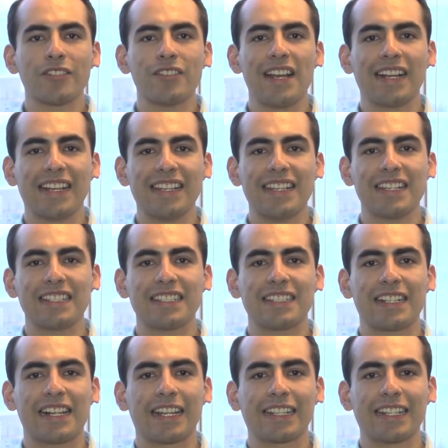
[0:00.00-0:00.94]
son
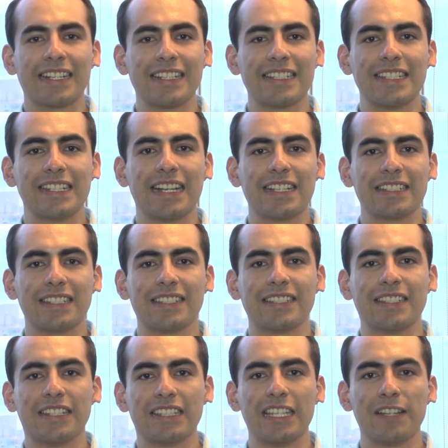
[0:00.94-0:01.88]
aquellas características
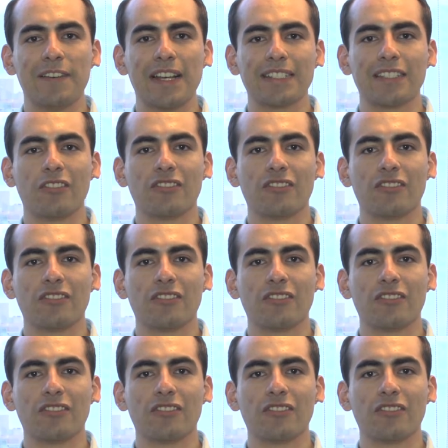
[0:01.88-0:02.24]
distintivas